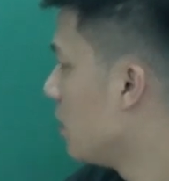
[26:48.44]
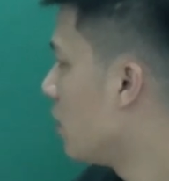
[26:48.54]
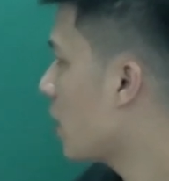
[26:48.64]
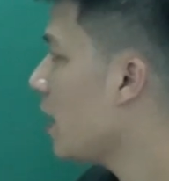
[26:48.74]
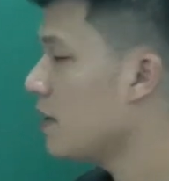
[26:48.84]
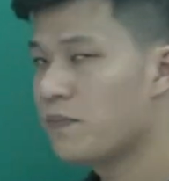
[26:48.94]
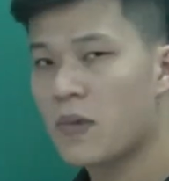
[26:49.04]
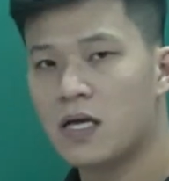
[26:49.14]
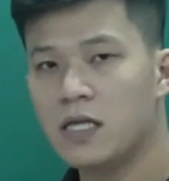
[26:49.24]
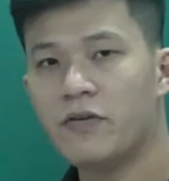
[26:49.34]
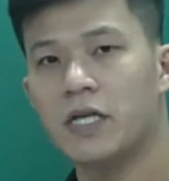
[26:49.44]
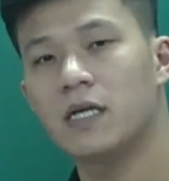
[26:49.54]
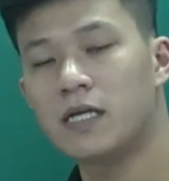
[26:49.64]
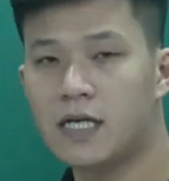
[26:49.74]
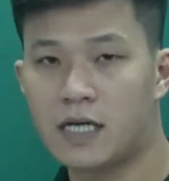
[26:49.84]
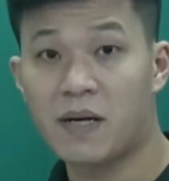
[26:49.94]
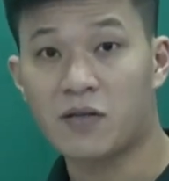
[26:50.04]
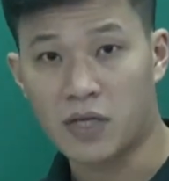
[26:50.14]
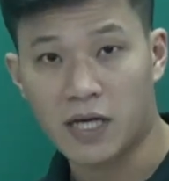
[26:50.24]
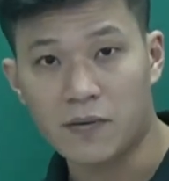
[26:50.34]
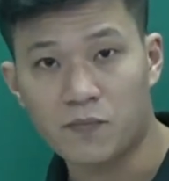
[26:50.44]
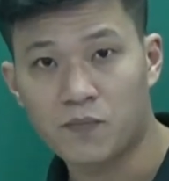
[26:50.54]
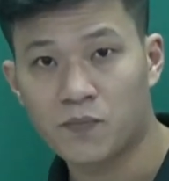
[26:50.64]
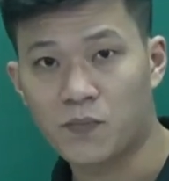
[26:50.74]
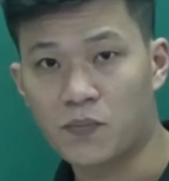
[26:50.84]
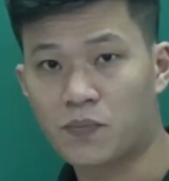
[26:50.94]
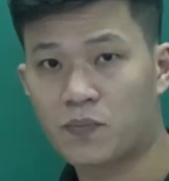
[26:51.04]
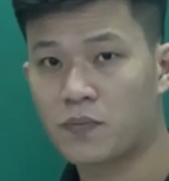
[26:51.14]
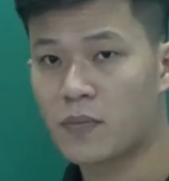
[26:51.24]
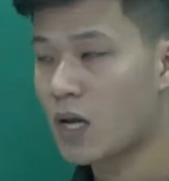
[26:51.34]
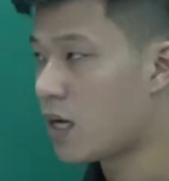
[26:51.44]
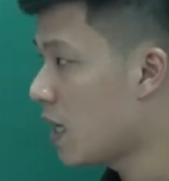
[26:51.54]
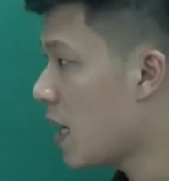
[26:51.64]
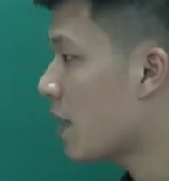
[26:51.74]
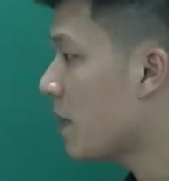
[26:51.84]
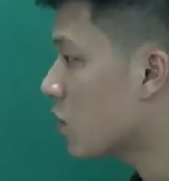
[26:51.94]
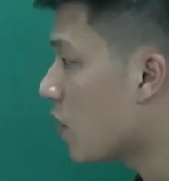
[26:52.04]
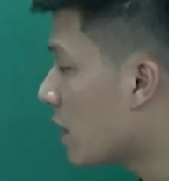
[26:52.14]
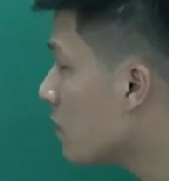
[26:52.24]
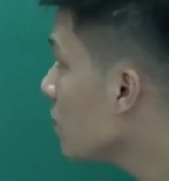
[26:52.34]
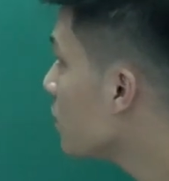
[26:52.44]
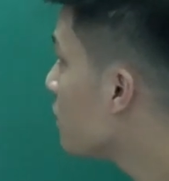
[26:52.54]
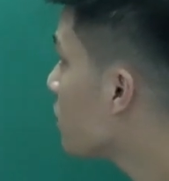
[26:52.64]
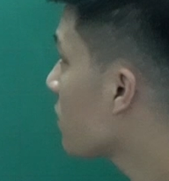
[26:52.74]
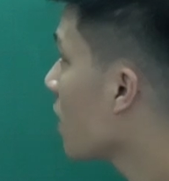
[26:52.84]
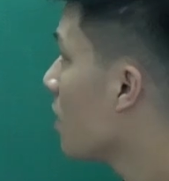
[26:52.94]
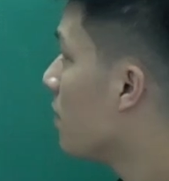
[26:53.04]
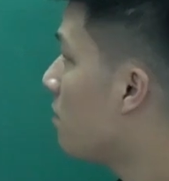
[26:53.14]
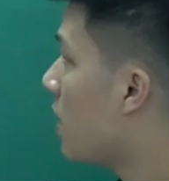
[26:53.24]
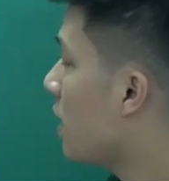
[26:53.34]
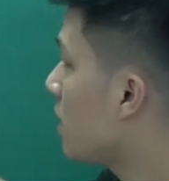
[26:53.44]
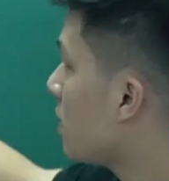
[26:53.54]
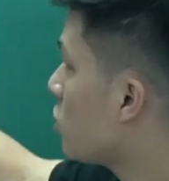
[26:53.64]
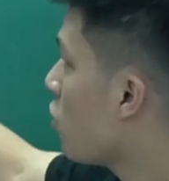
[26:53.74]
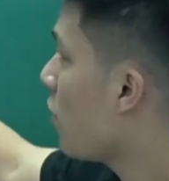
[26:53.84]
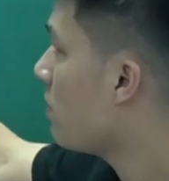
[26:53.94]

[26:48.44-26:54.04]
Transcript: ok như vậy nhận định cái bài toán này là cái bài toán mà người ta cho